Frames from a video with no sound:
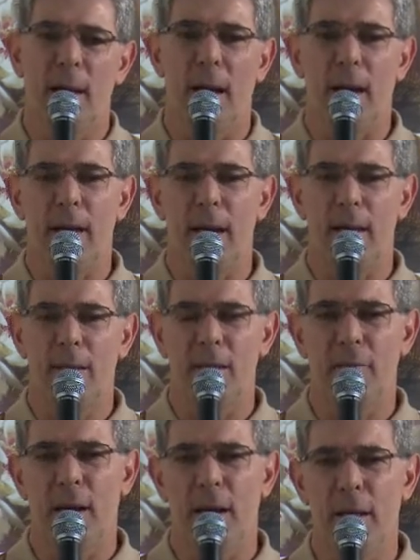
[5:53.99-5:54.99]
A graça
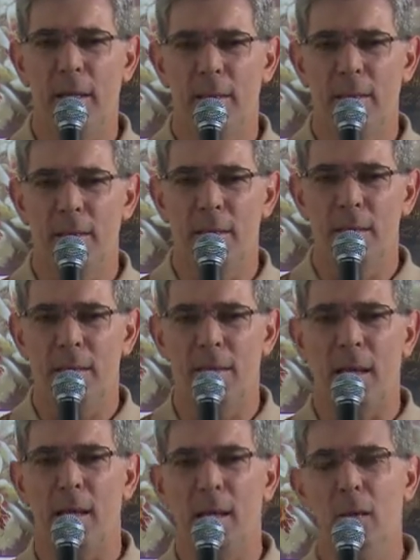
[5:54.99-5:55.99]
vai
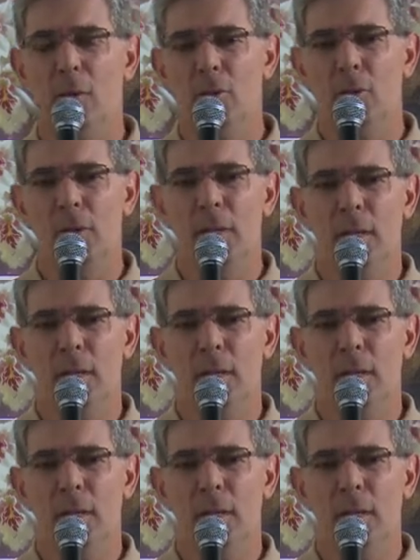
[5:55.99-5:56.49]
saindo